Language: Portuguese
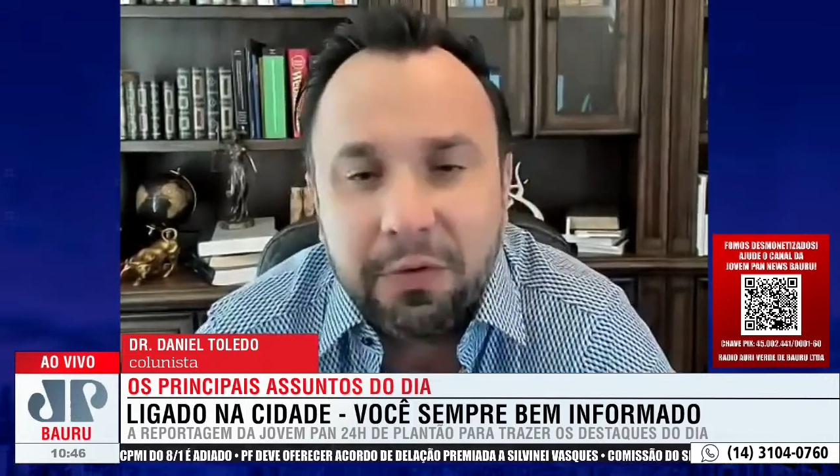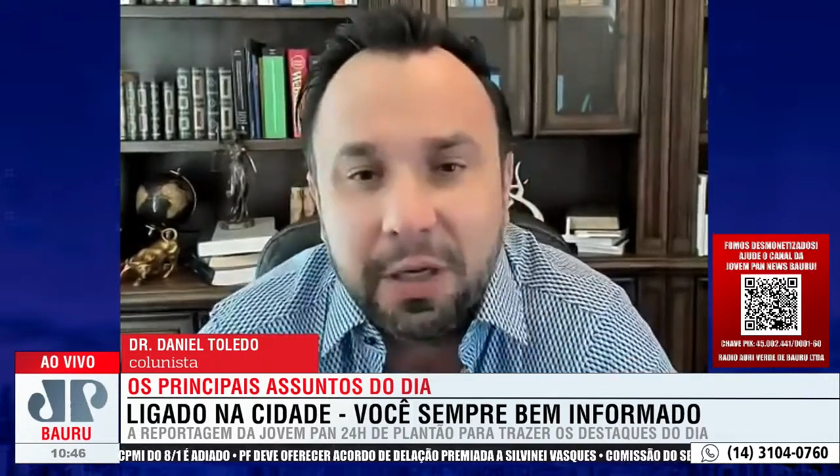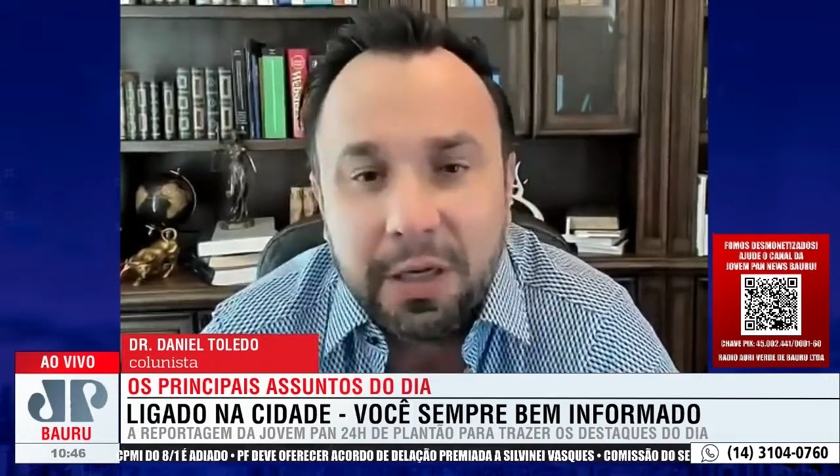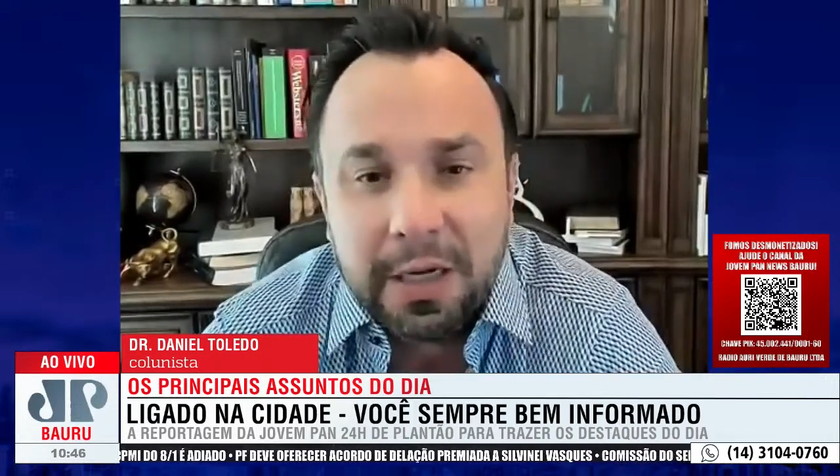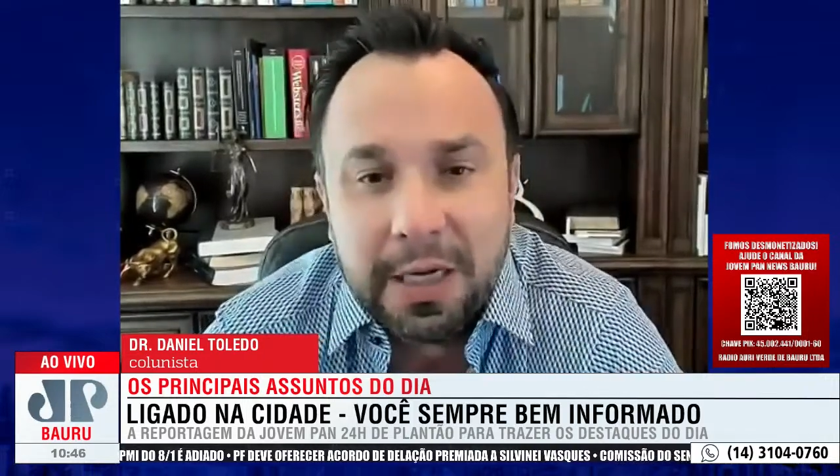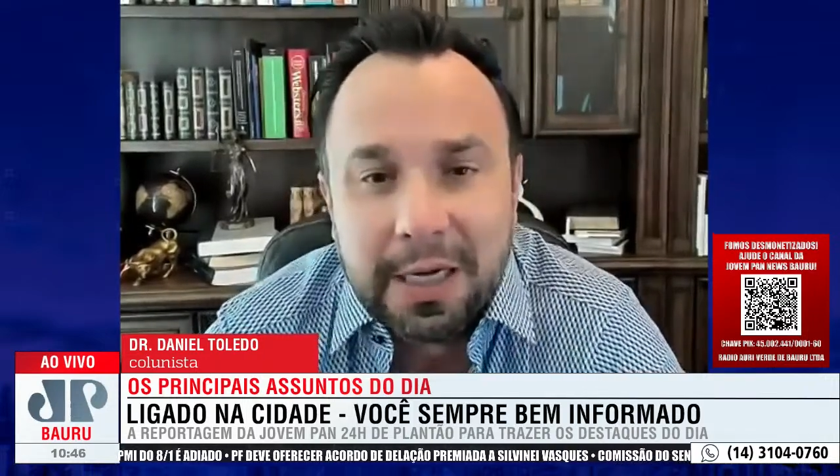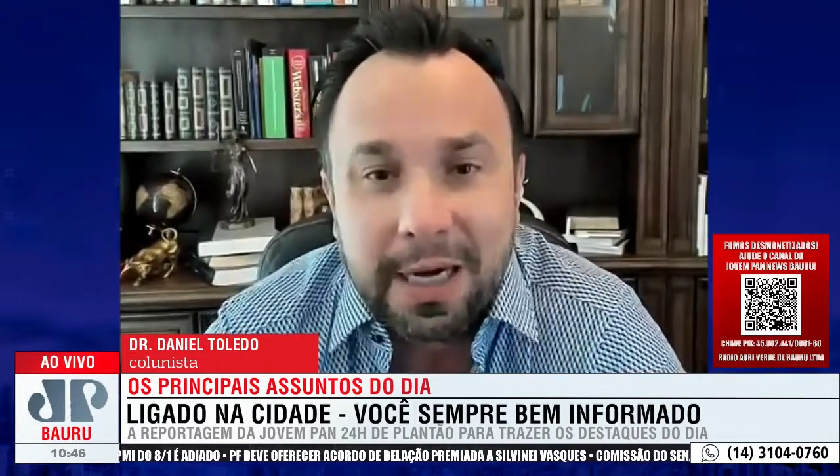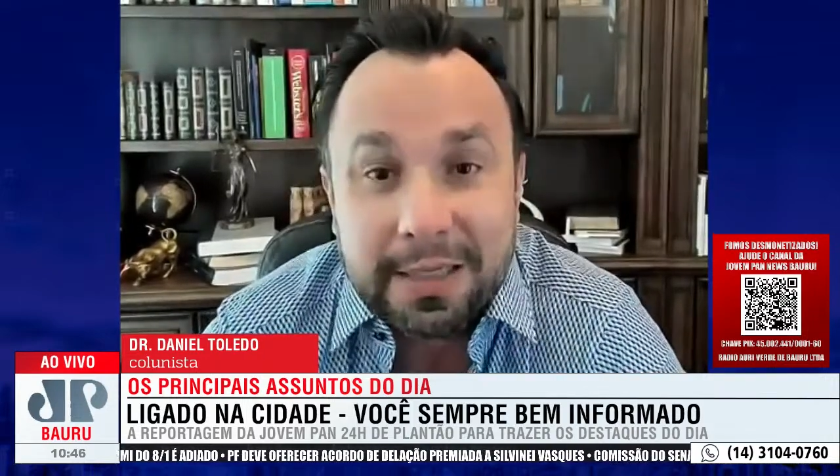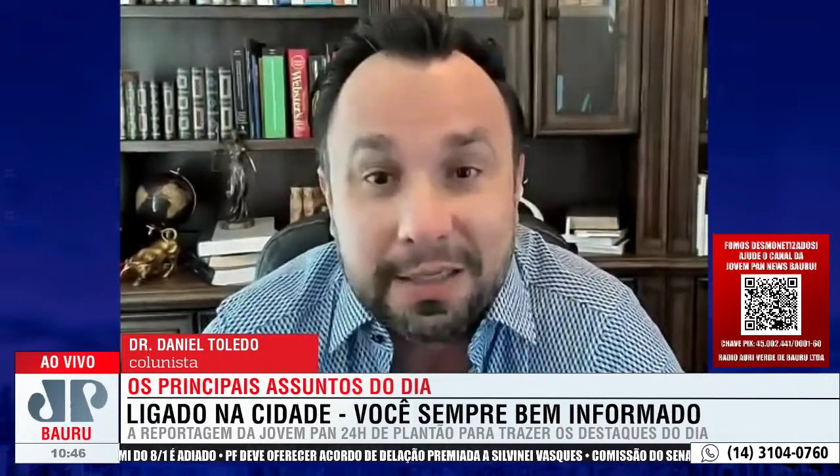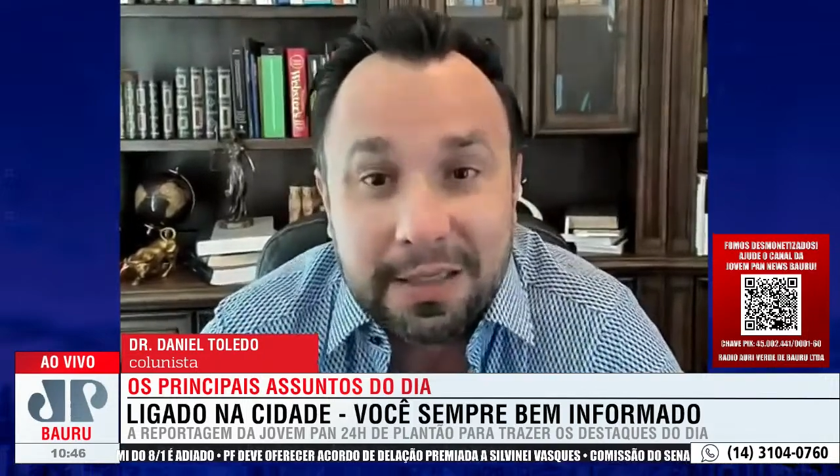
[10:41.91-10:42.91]
que foi
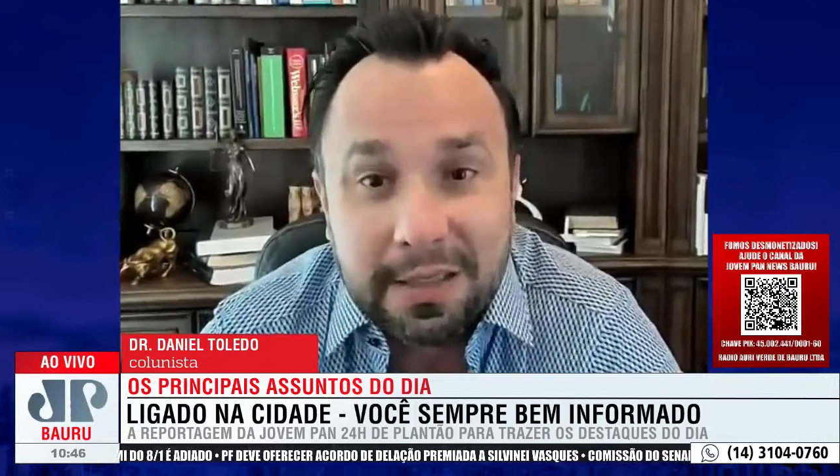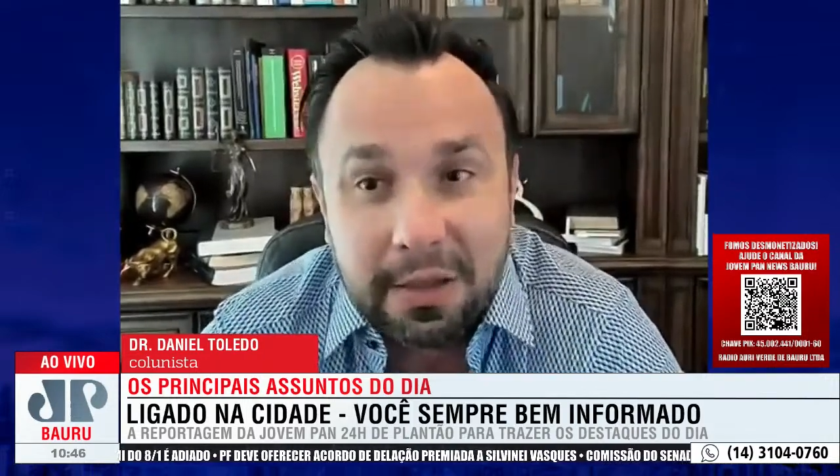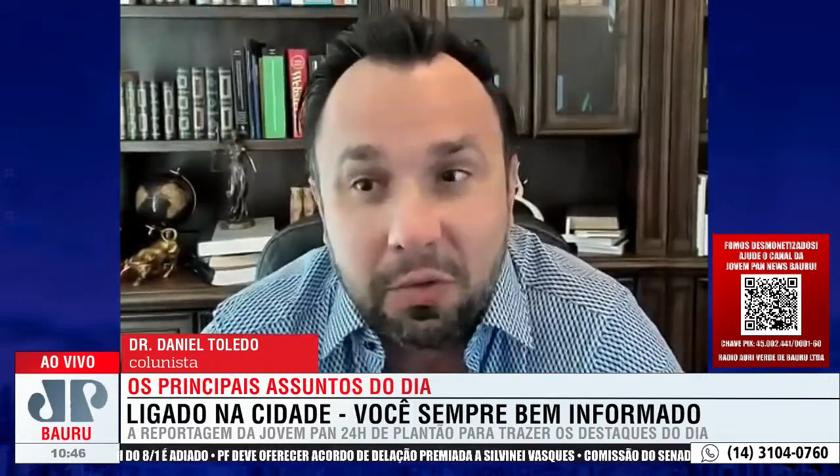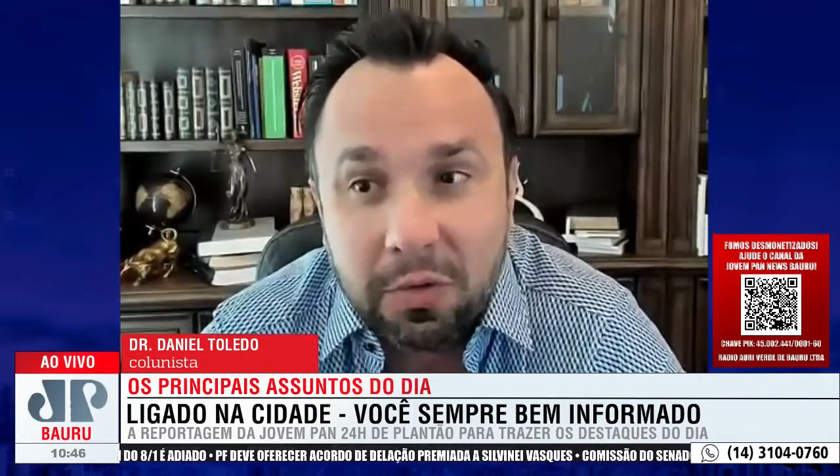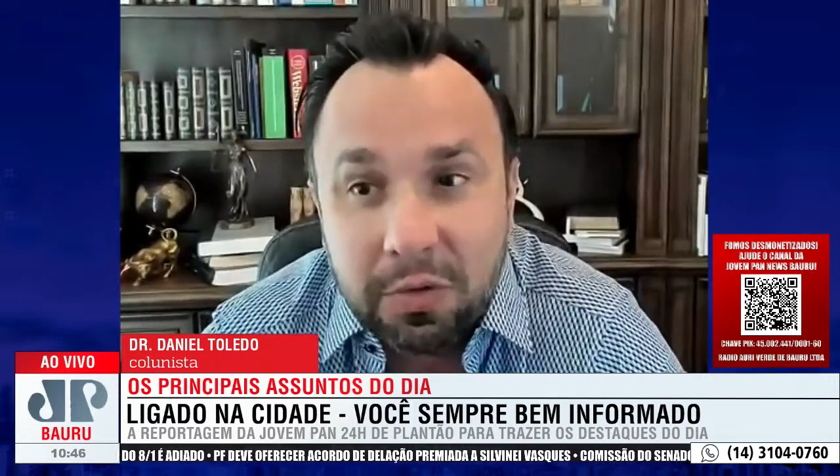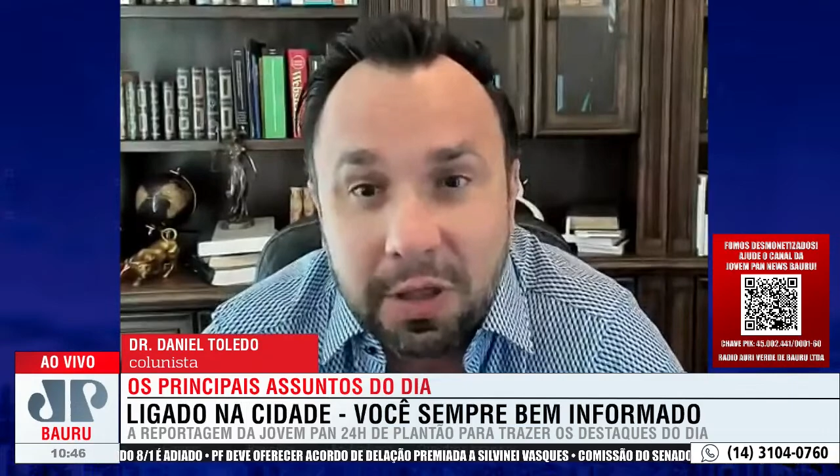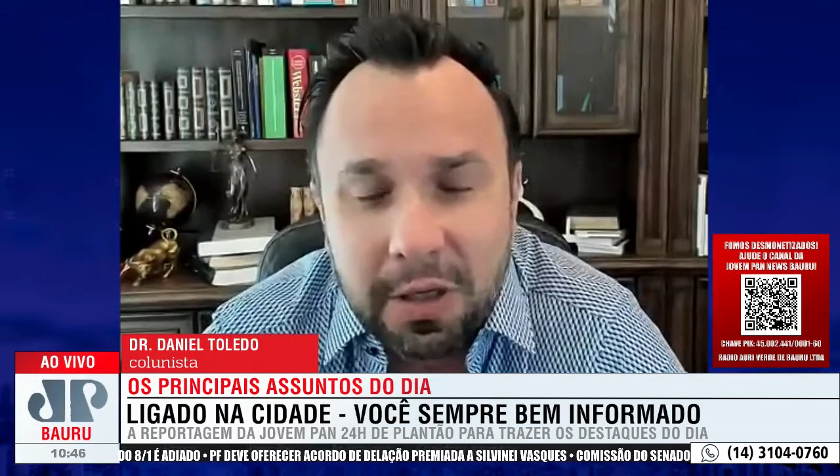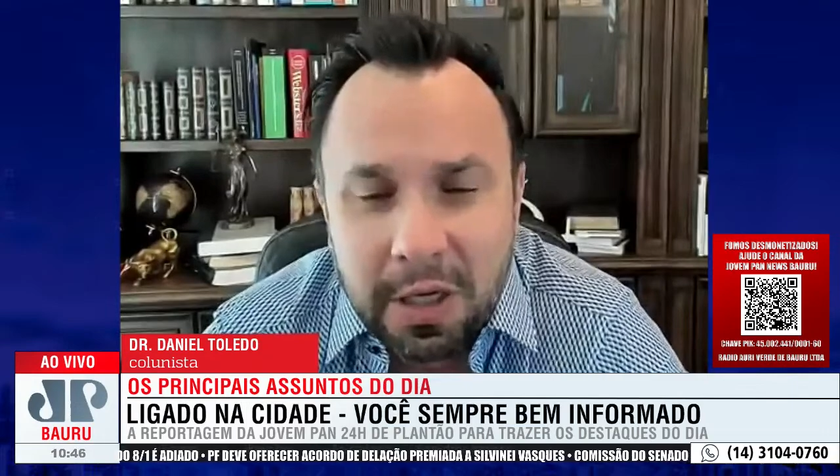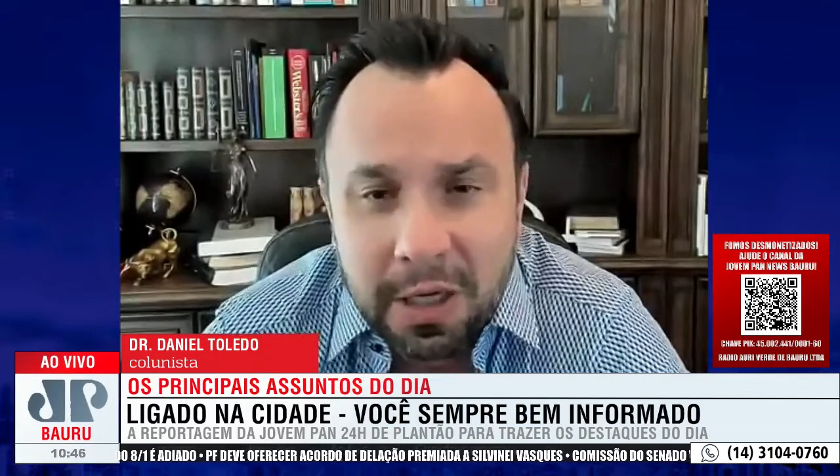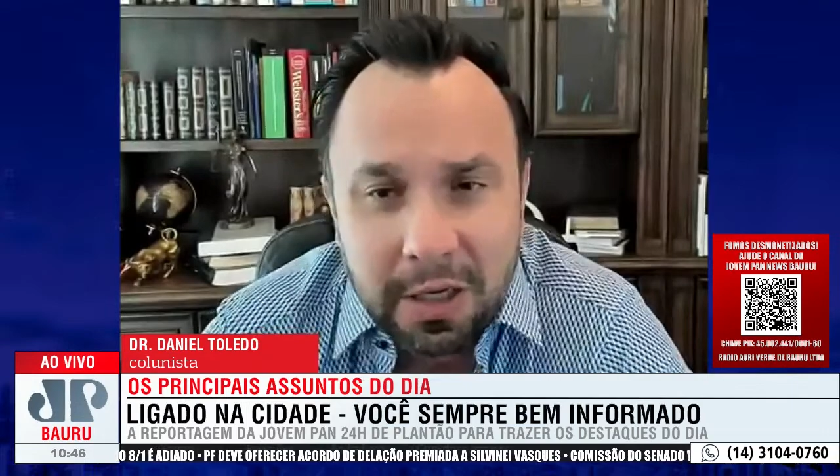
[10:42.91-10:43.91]
assassinado ontem.